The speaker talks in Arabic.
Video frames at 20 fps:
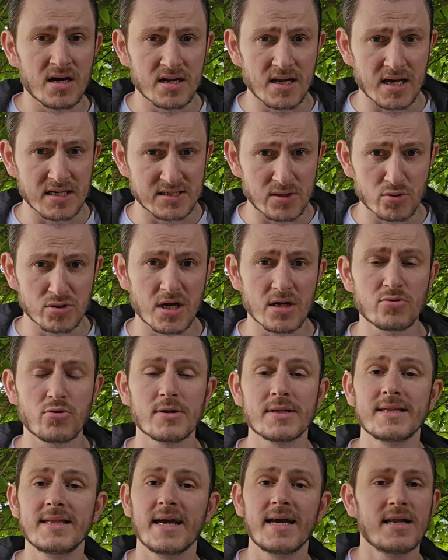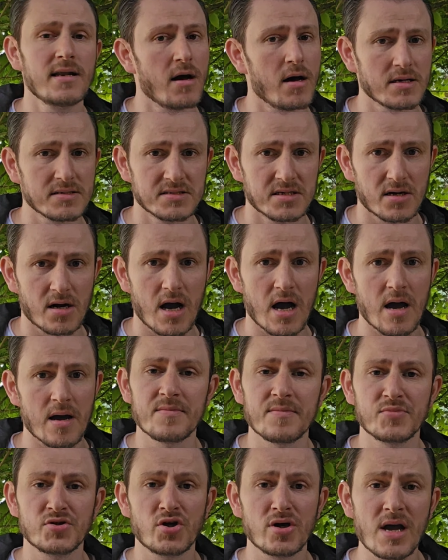لزوجاته الاثنين
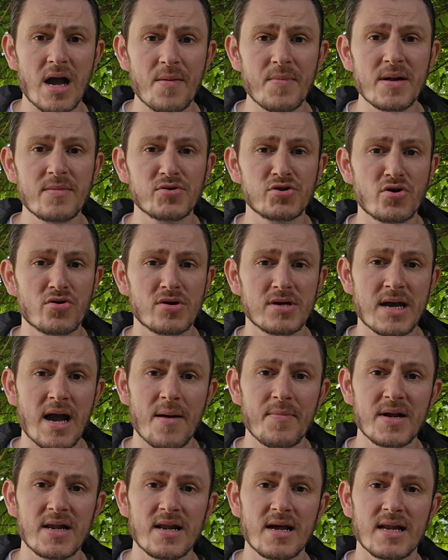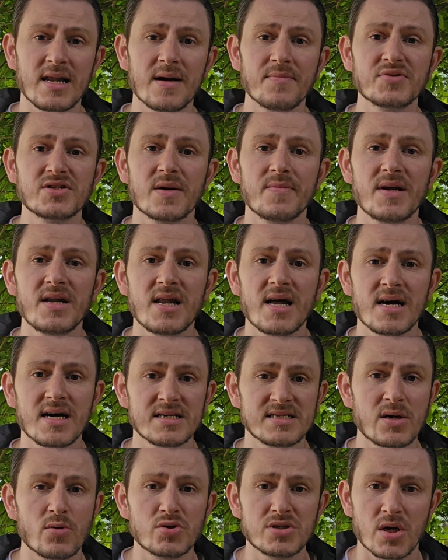لاصدقائه بده يعمل بده يعمل لم شمل
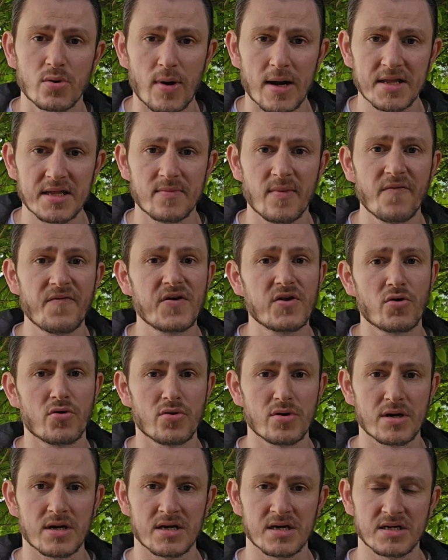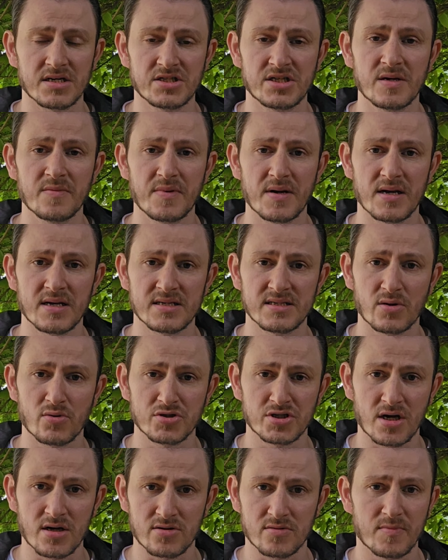لزوجه واحده ما فينه آه، يجيب آه،
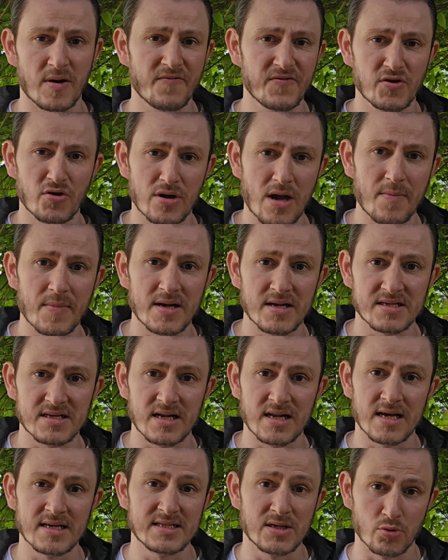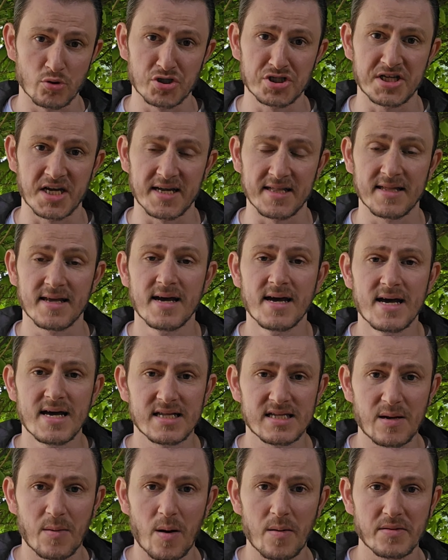زوجات ما فينه يعمل لزوجتين
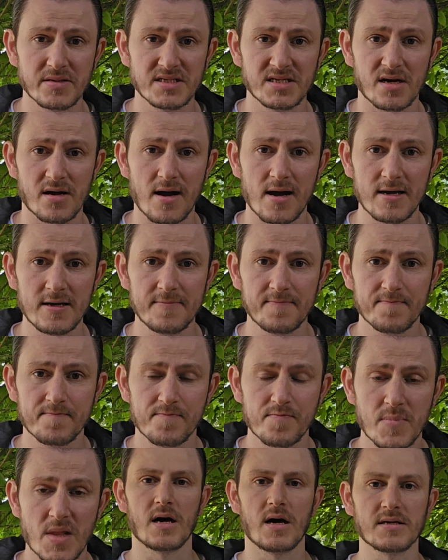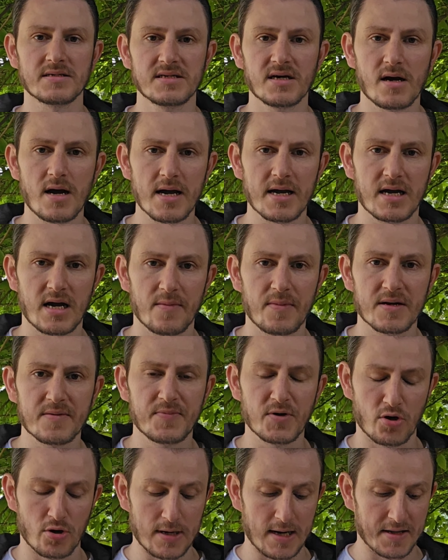تمام اصدقائي أصدقائي خبر
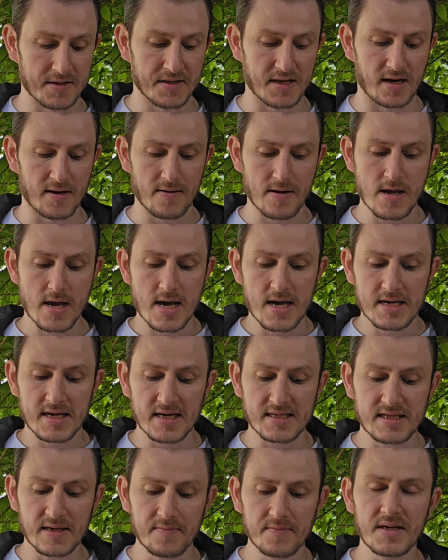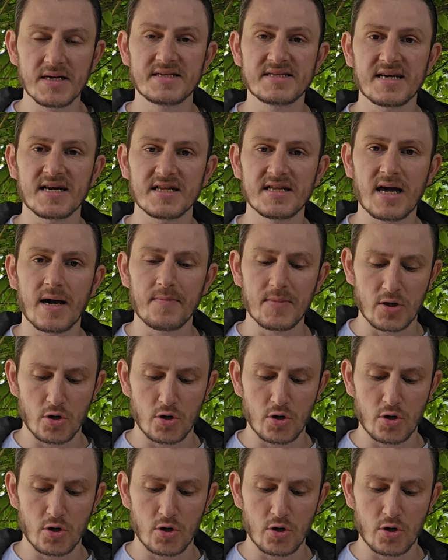بهولندا يتم استخدام